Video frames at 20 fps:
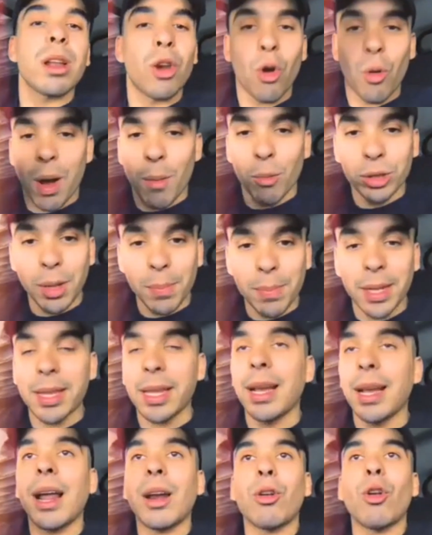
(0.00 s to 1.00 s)
lo vamos a
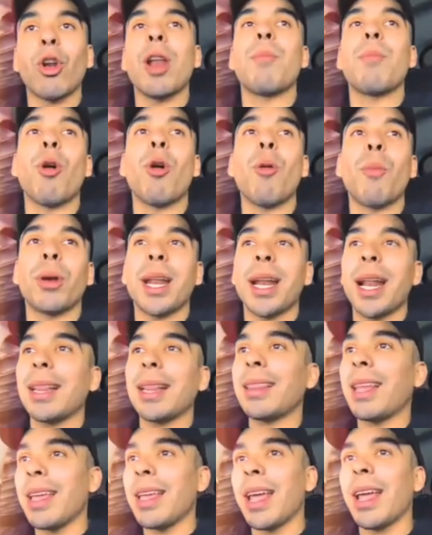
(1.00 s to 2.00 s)
platicar. No le puedo poner
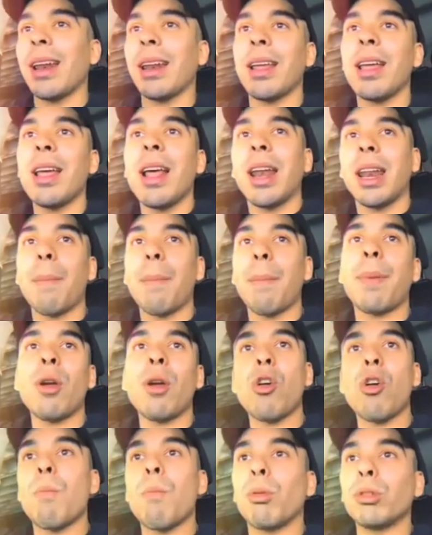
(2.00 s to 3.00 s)
al taller
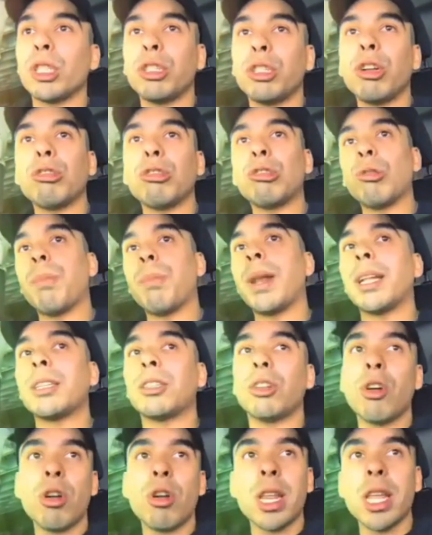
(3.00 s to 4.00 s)
rapeo, composición,
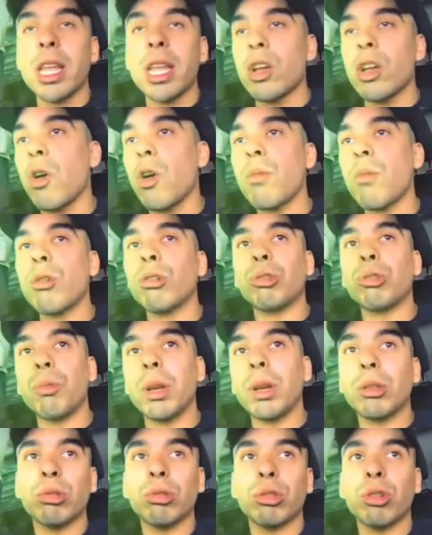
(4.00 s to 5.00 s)
superación y cómo
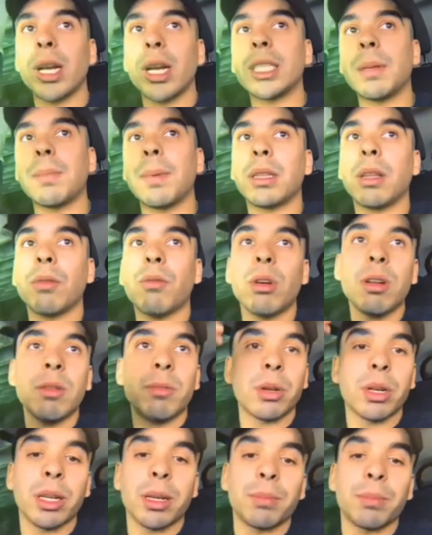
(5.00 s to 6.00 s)
subir tus rolas a plataforma
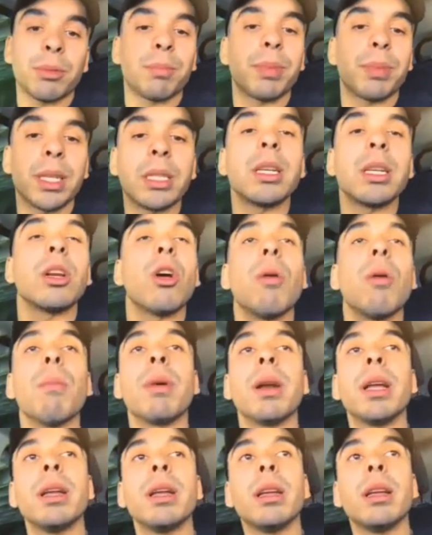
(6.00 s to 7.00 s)
porque pues, pinche
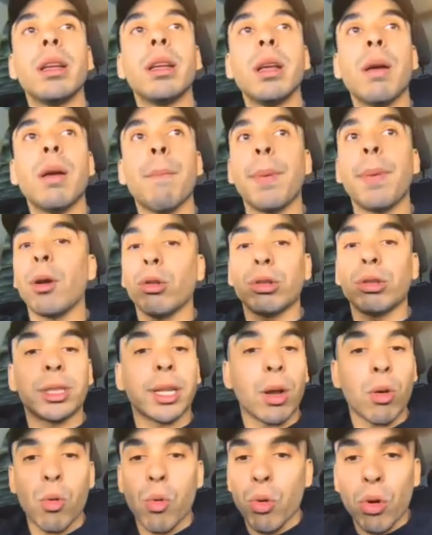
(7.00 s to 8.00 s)
nombre. Pero
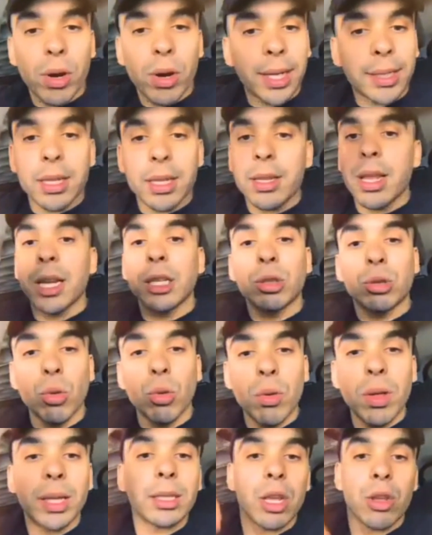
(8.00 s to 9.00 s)
seguro que si tienes
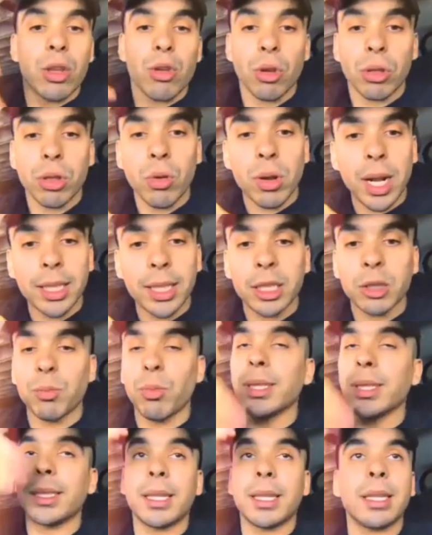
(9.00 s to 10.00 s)
dudas y yo tengo las
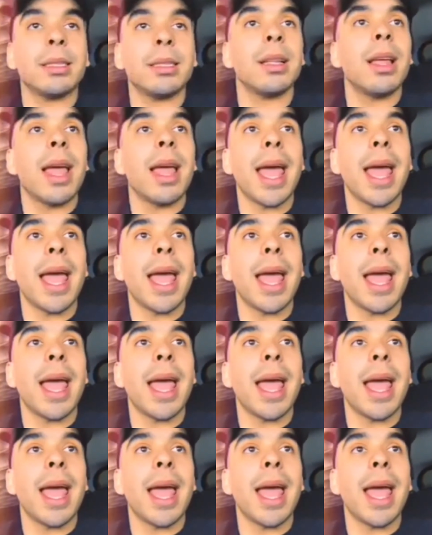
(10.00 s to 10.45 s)
respuestas,